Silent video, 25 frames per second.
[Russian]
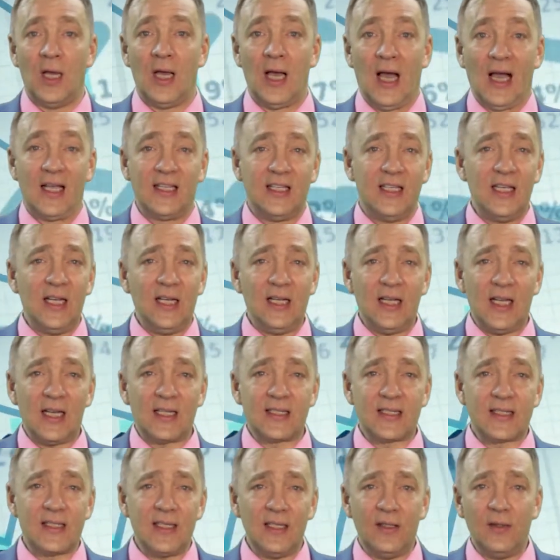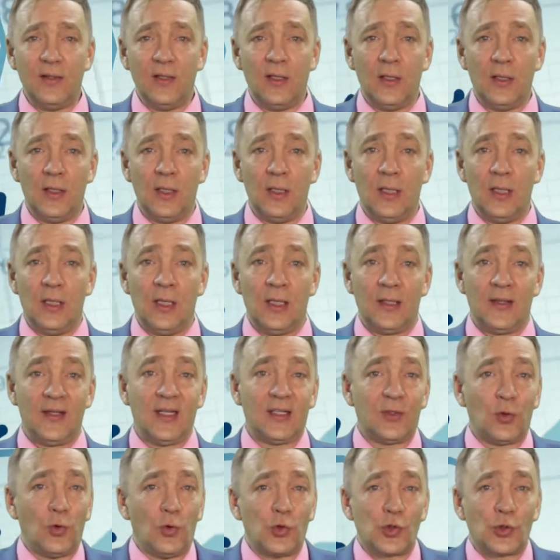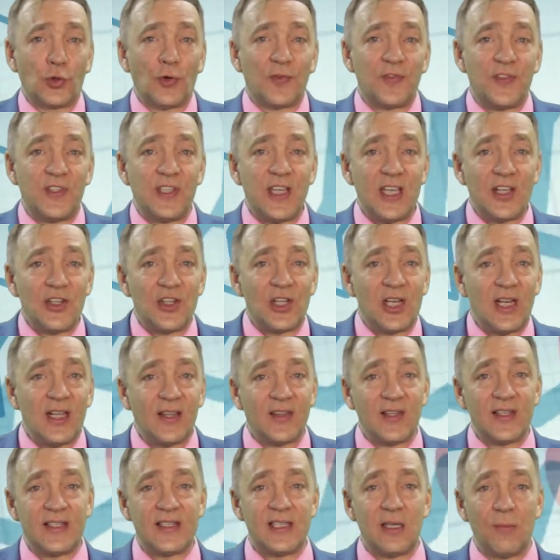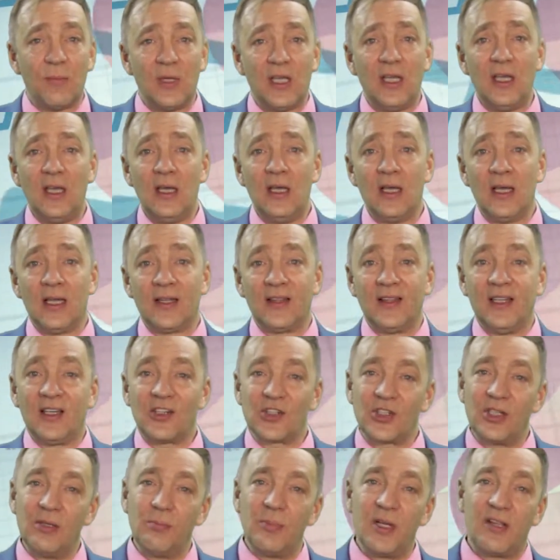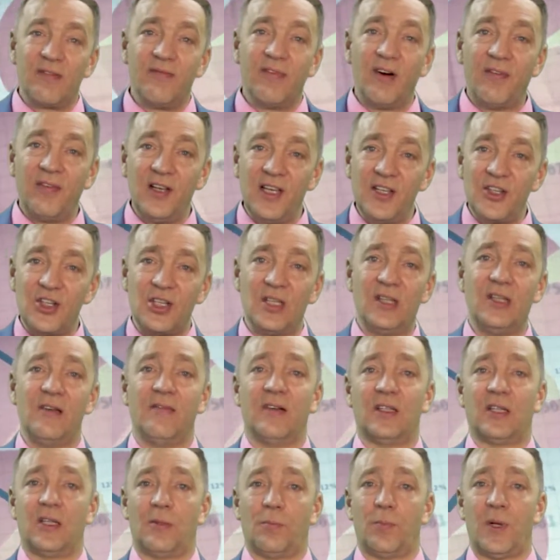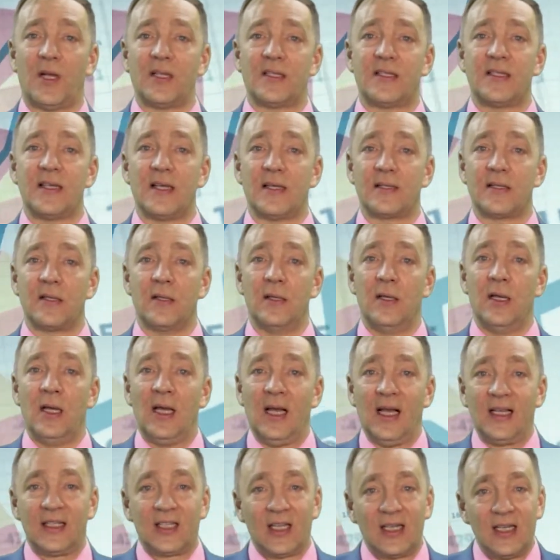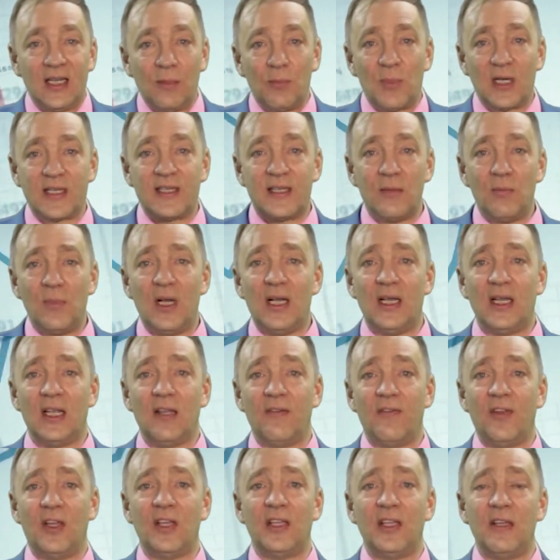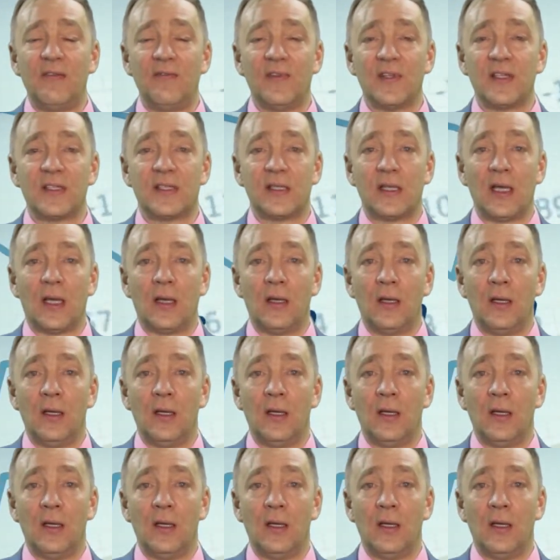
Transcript: Отдельный акцент на то, что все члены семьи должны быть вовлечены в этот процесс. Это для максимальной эффективности.